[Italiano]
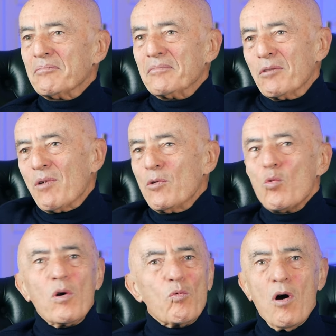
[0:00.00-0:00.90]
Di
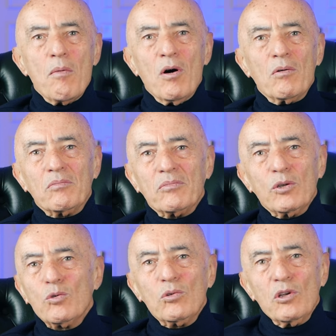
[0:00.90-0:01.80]
qualunque uomo,
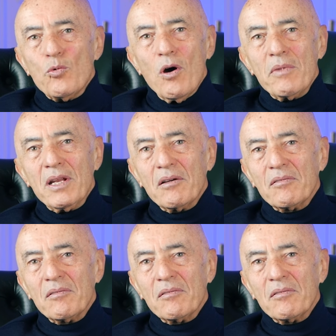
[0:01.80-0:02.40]
di tutti gli uomini.